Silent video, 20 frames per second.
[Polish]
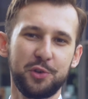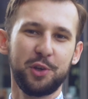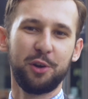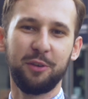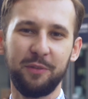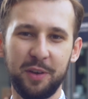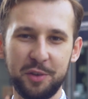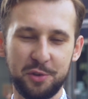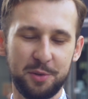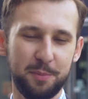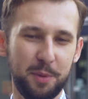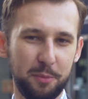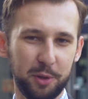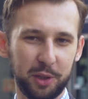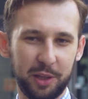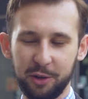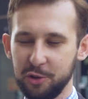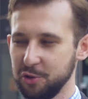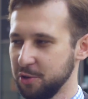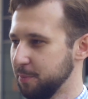oczarować, że
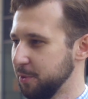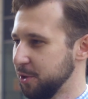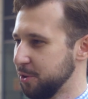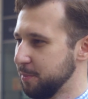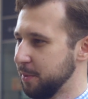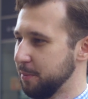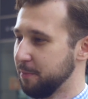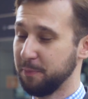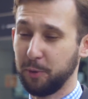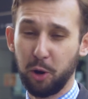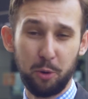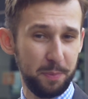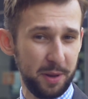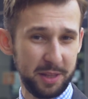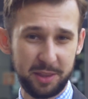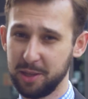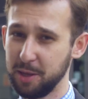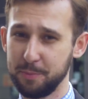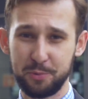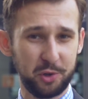mimo tego, że byliśmy
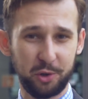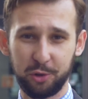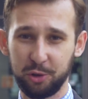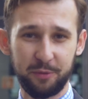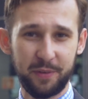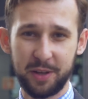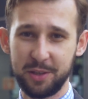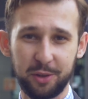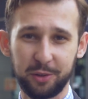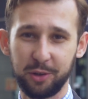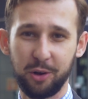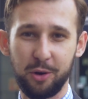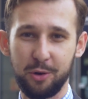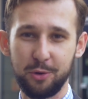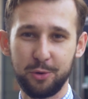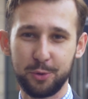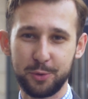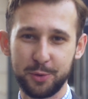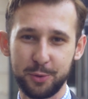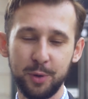kompletnie nieprzygotowani do tego
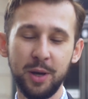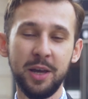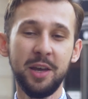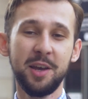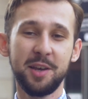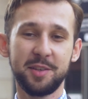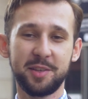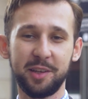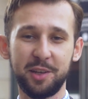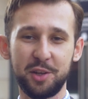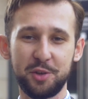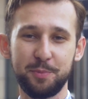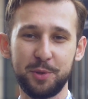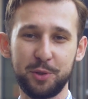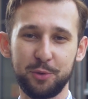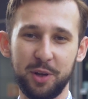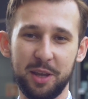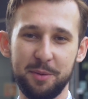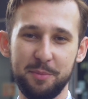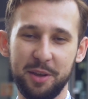konkursu,
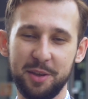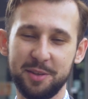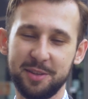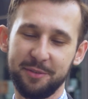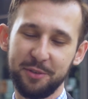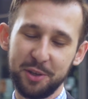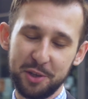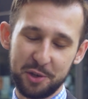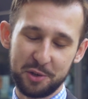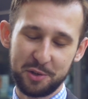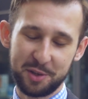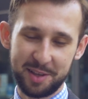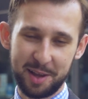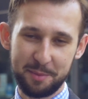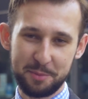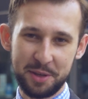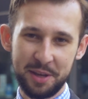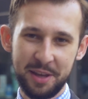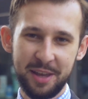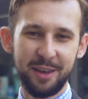zajęliśmy drugie miejsce. Widzicie,
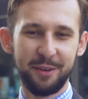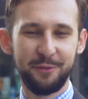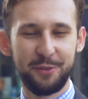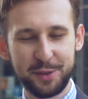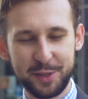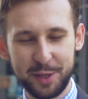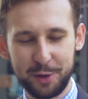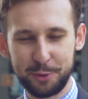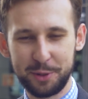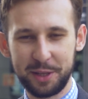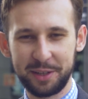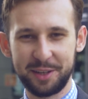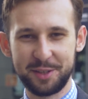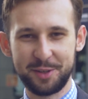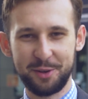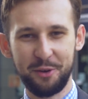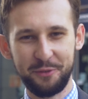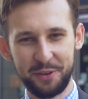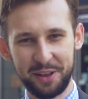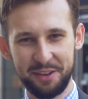czasami wizerunek
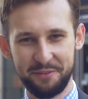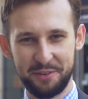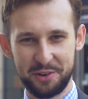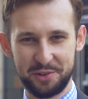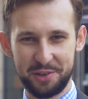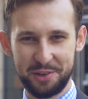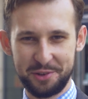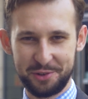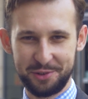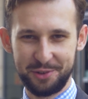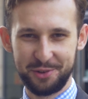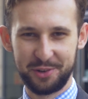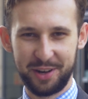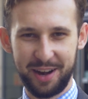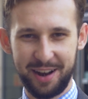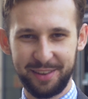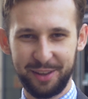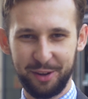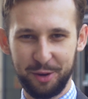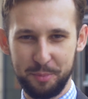jest o wiele ważniejszy niż
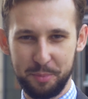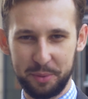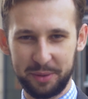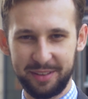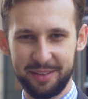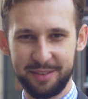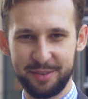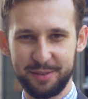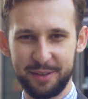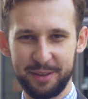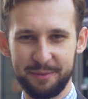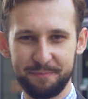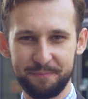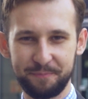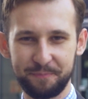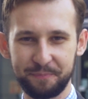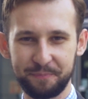realne kompetencje.